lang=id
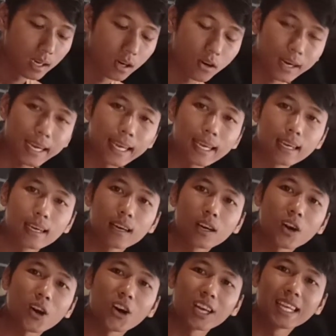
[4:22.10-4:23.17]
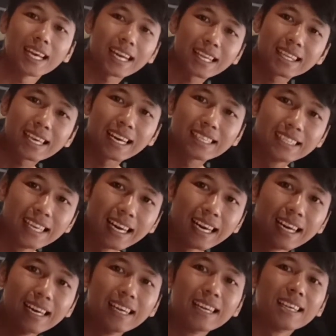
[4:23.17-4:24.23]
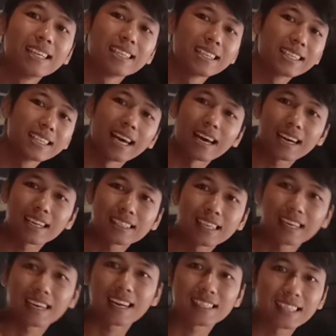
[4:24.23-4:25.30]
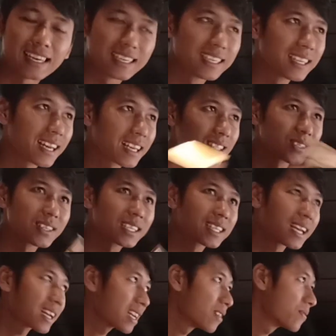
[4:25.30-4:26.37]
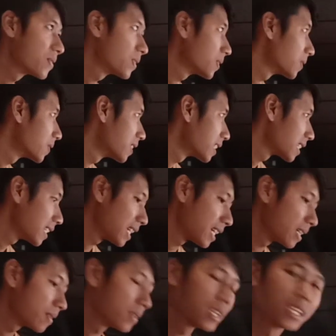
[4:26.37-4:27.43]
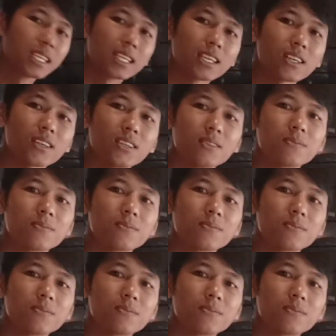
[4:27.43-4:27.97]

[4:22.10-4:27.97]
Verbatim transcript: oke rokoknya nanti aja ini tidak rasan-rasan ini langsung kita review unitnya yuk